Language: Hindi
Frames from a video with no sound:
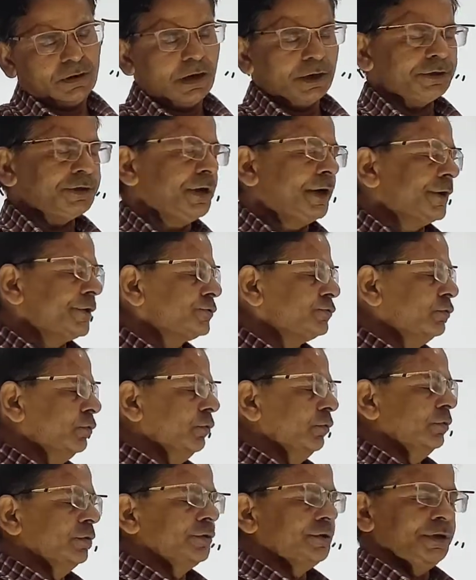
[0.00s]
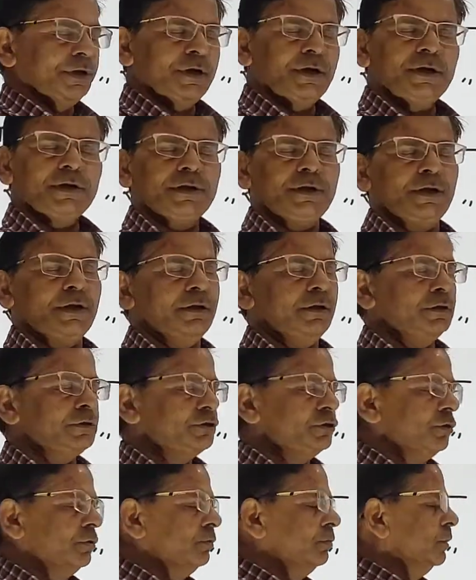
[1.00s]
1813 के
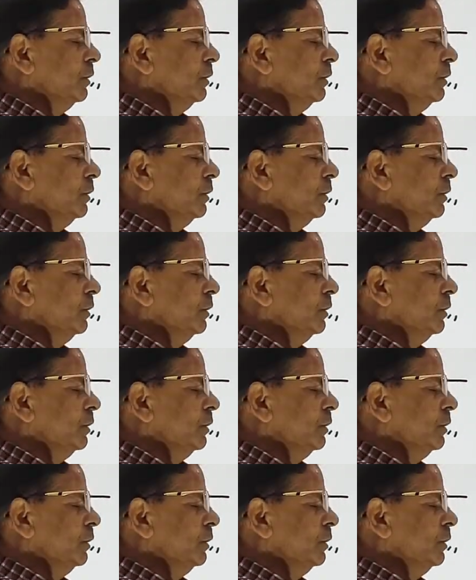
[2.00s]
जो